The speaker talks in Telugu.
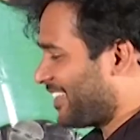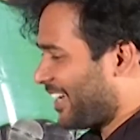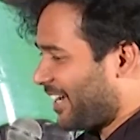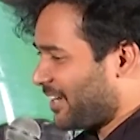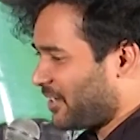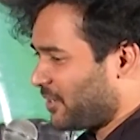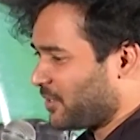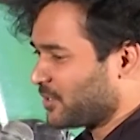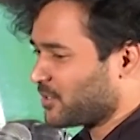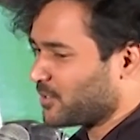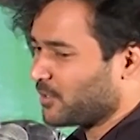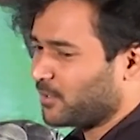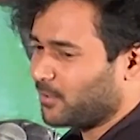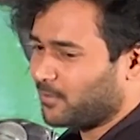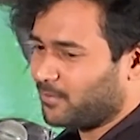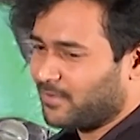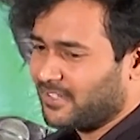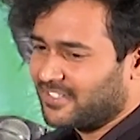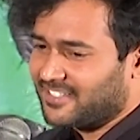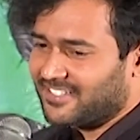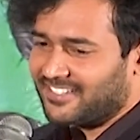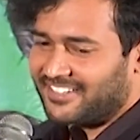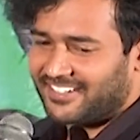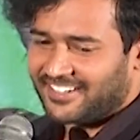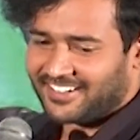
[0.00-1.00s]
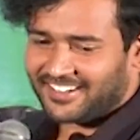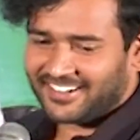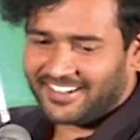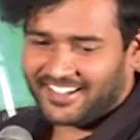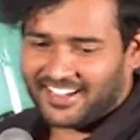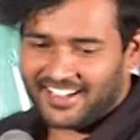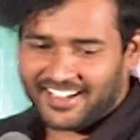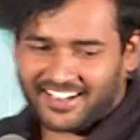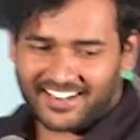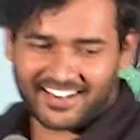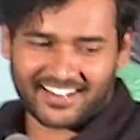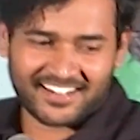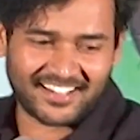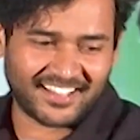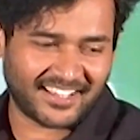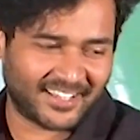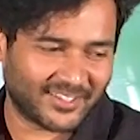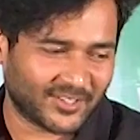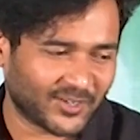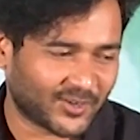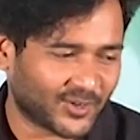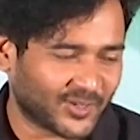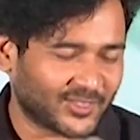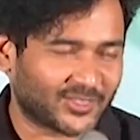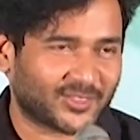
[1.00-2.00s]
థ్యాంక్ యూ సో మచ్ సార్ అంటే
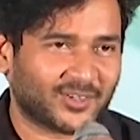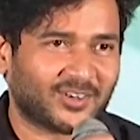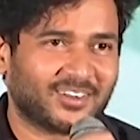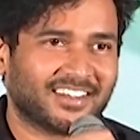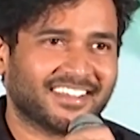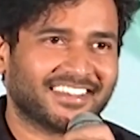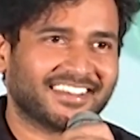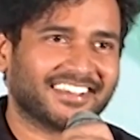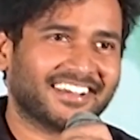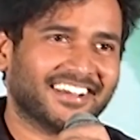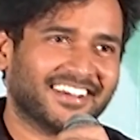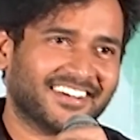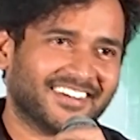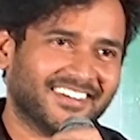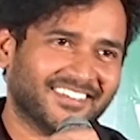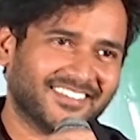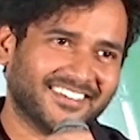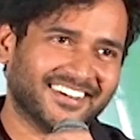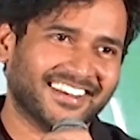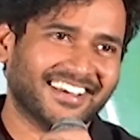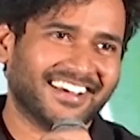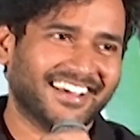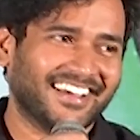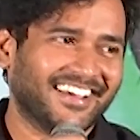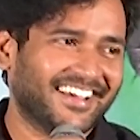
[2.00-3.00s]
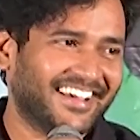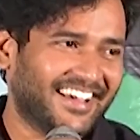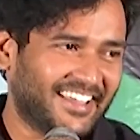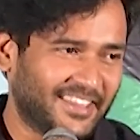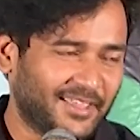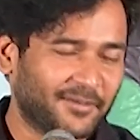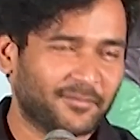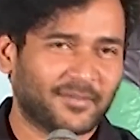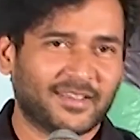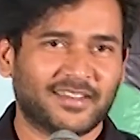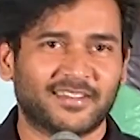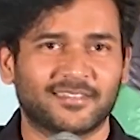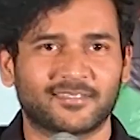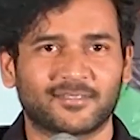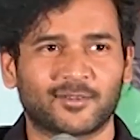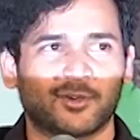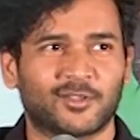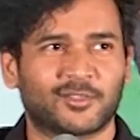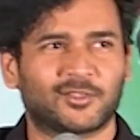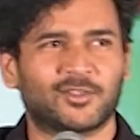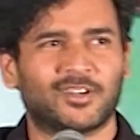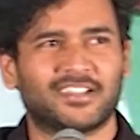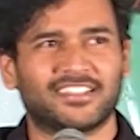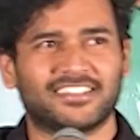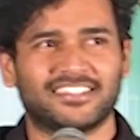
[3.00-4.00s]
ఏదో కొత్త వాళ్ళని కాకుండా అదే మేము
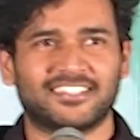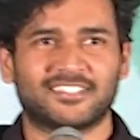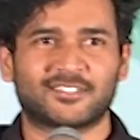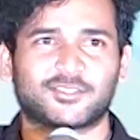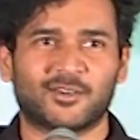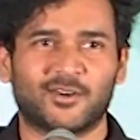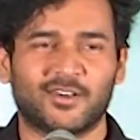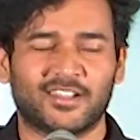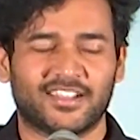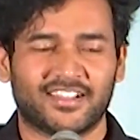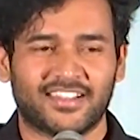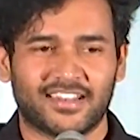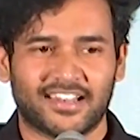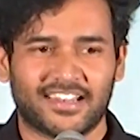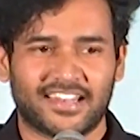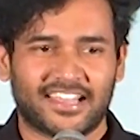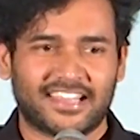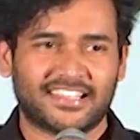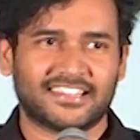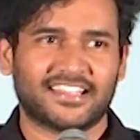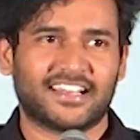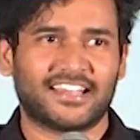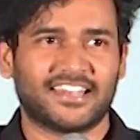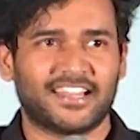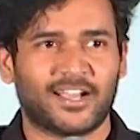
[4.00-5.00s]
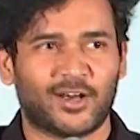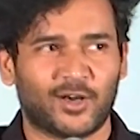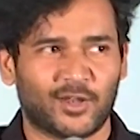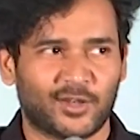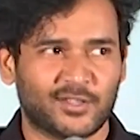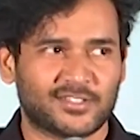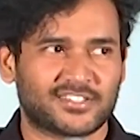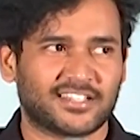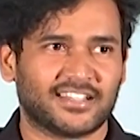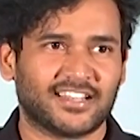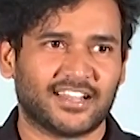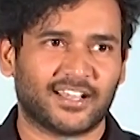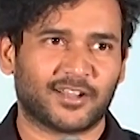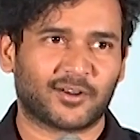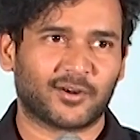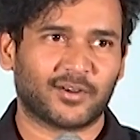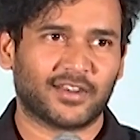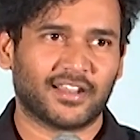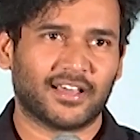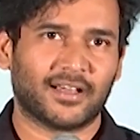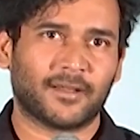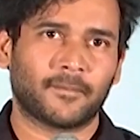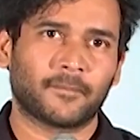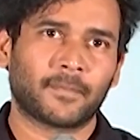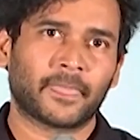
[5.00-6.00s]
కొత్త వాళ్ళని తీసుకోవాలి లేదా అనే ఆలోచన
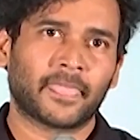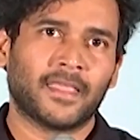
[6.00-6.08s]
లేకుండా